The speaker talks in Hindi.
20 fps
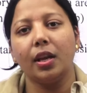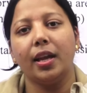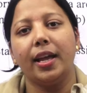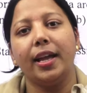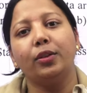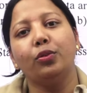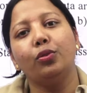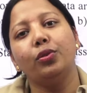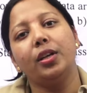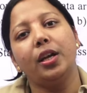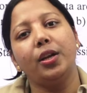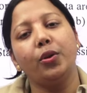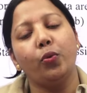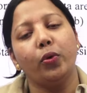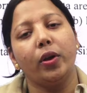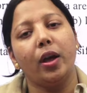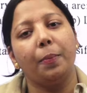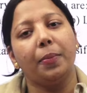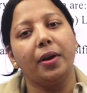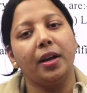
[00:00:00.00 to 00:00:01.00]
एक तो यही हो
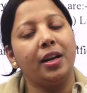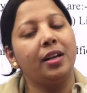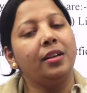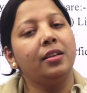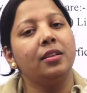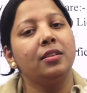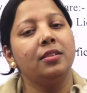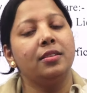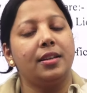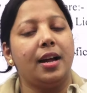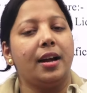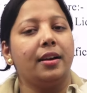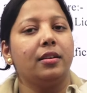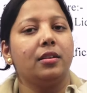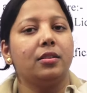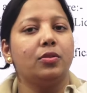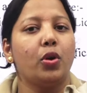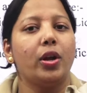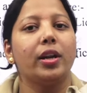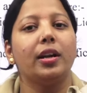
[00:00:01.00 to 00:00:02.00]
गया आपका इंडियन
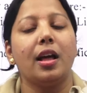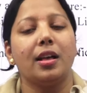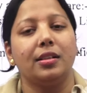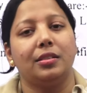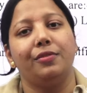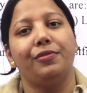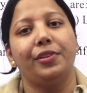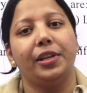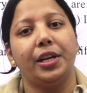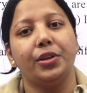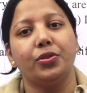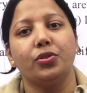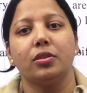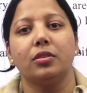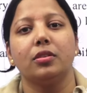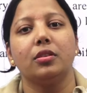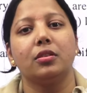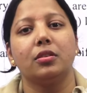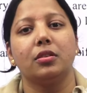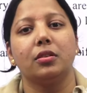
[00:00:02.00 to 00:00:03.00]
स्टैंडर्ड सॉइल क्लासिफिकेशन
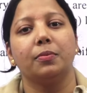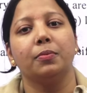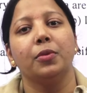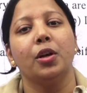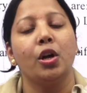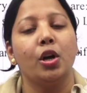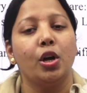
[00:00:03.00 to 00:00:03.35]
सिस्टम